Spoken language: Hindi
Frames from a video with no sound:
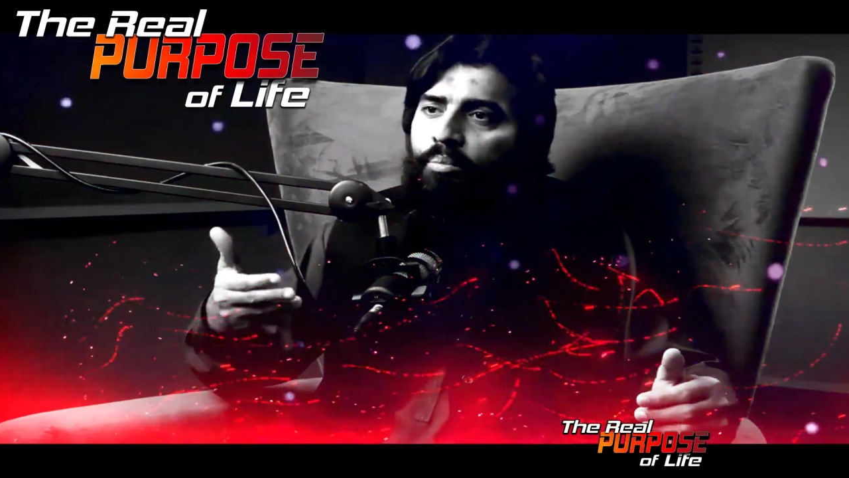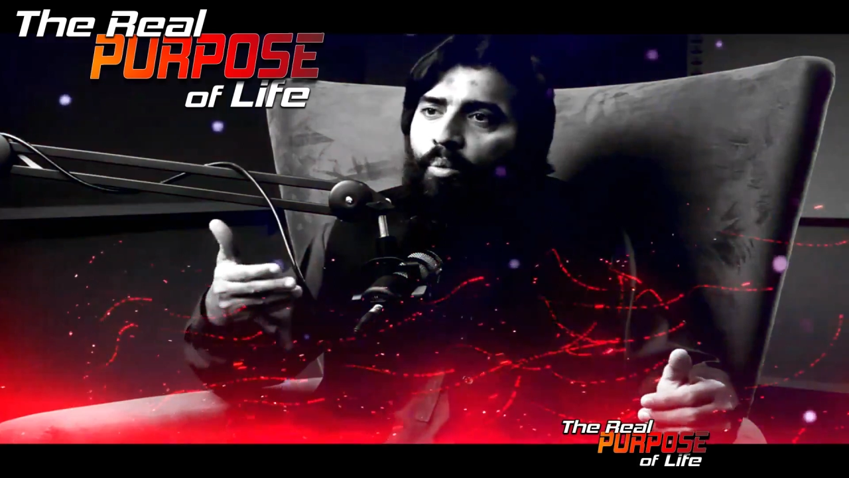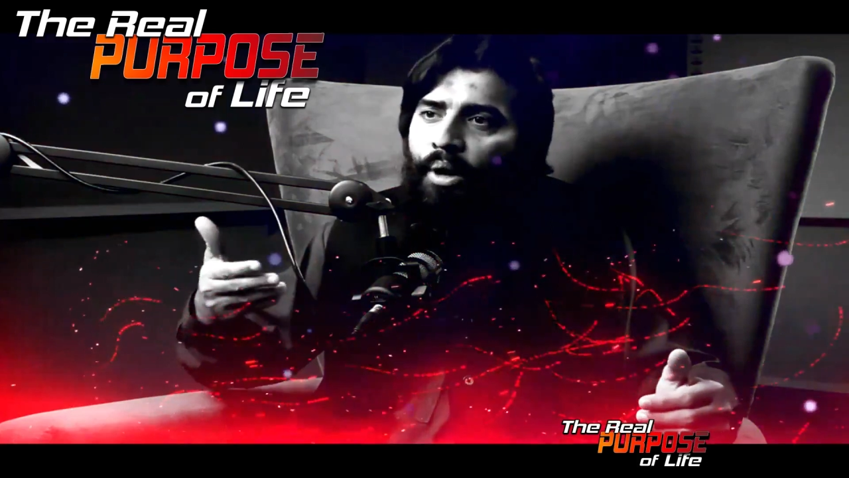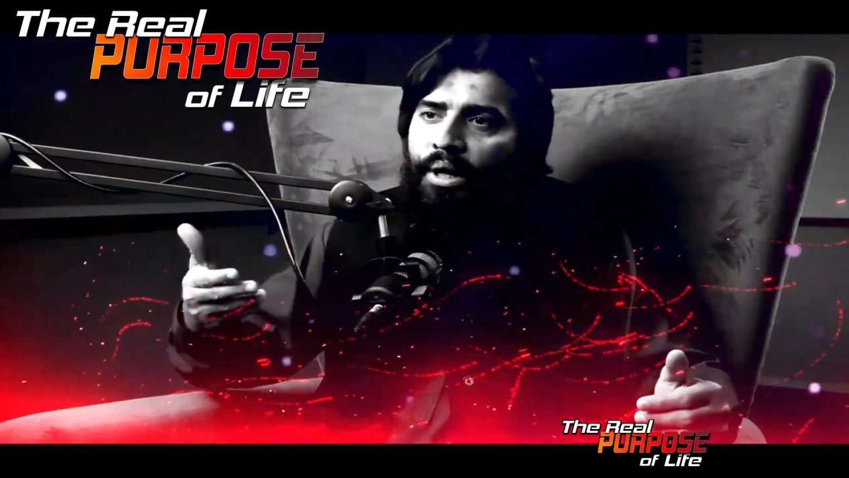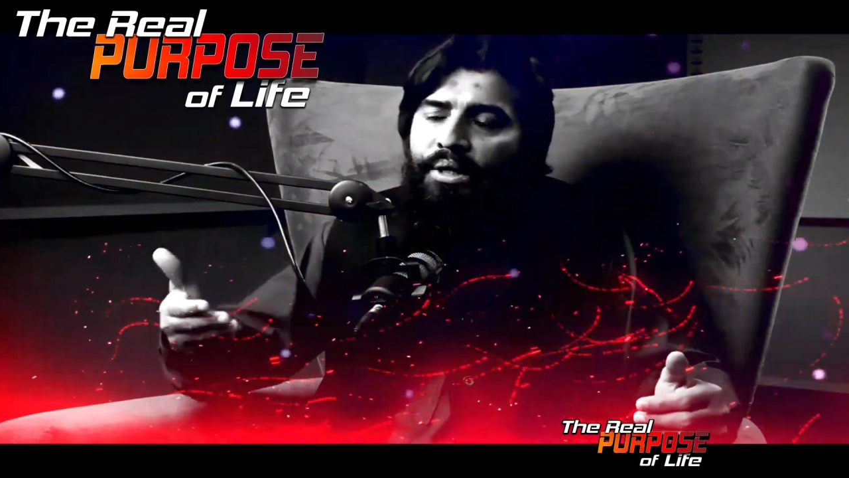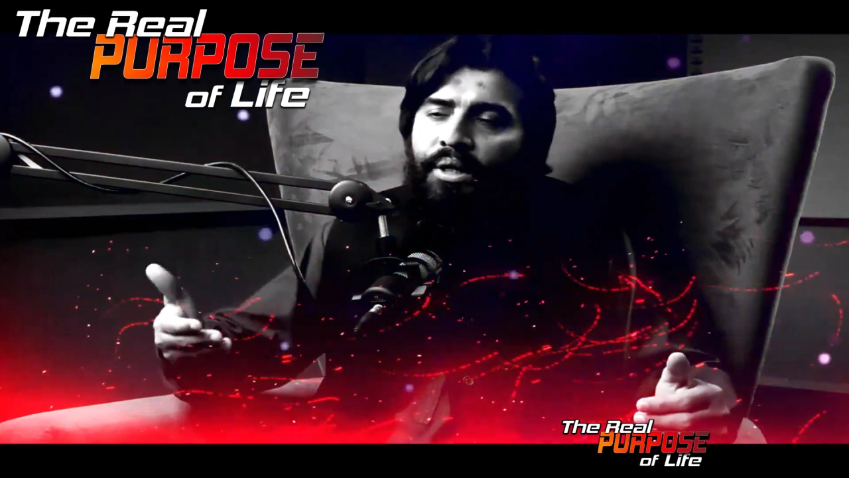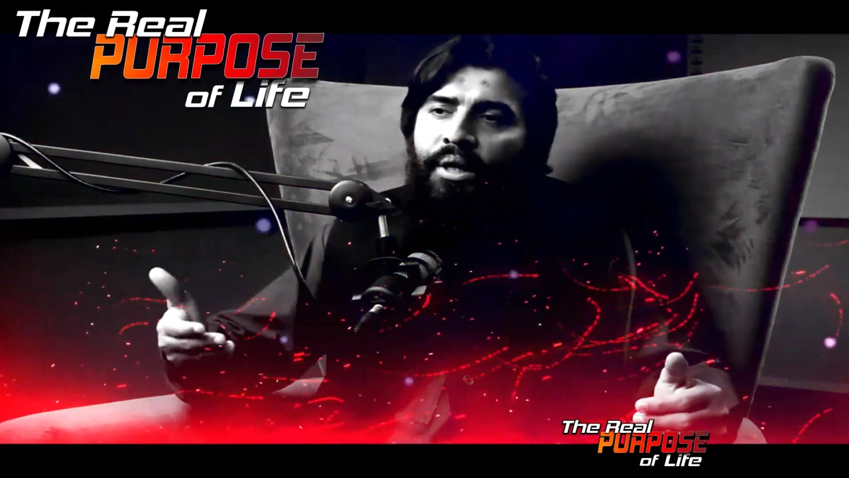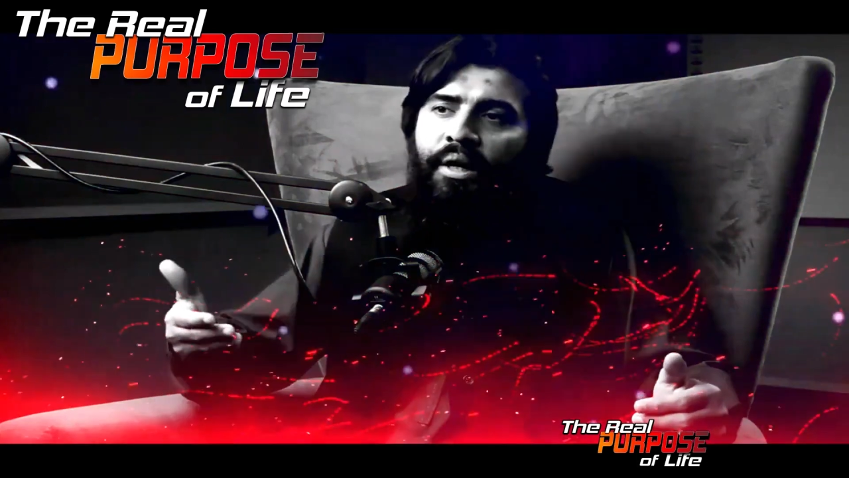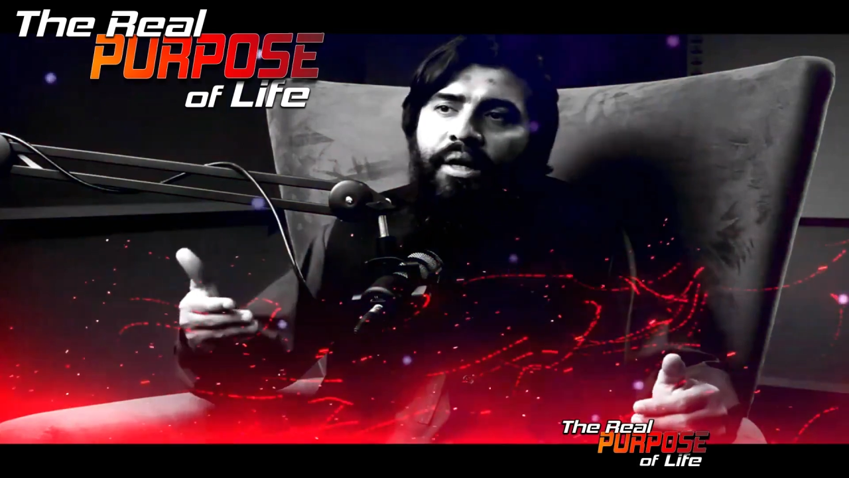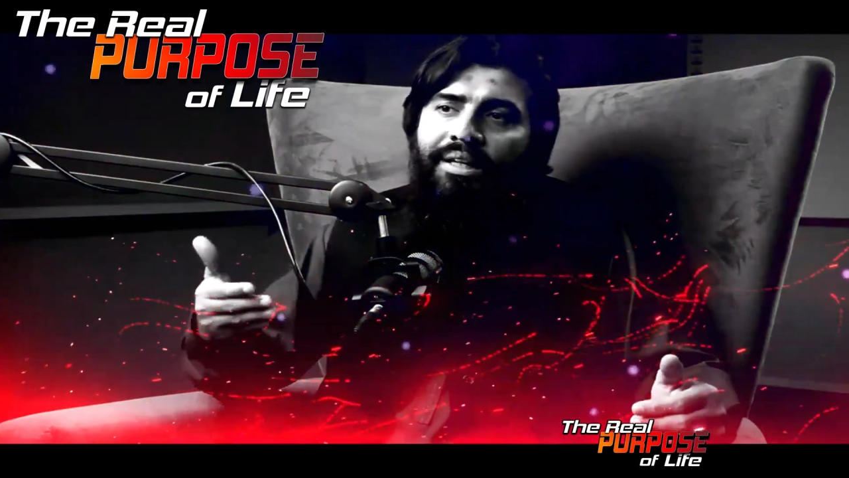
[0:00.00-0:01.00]
रहे पॉइंट तो
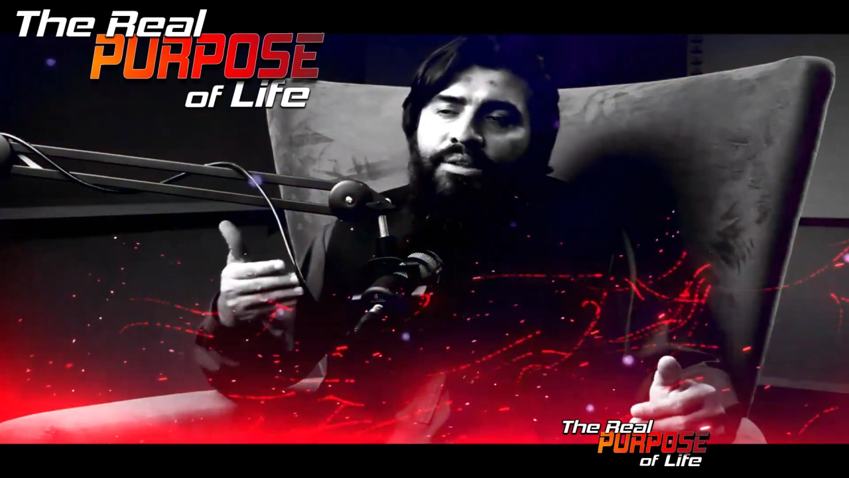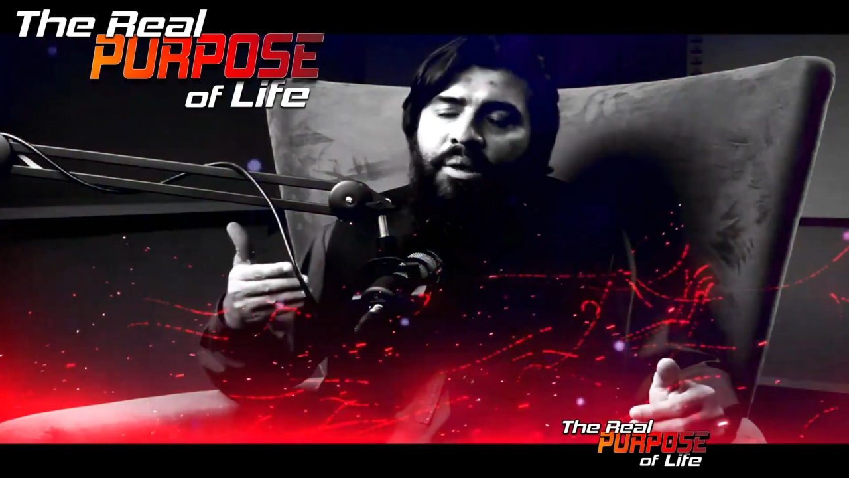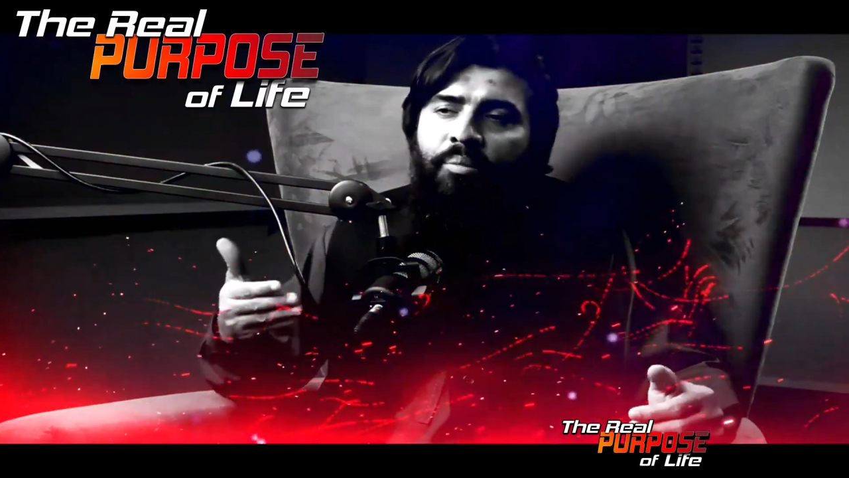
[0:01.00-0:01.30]
ये है कि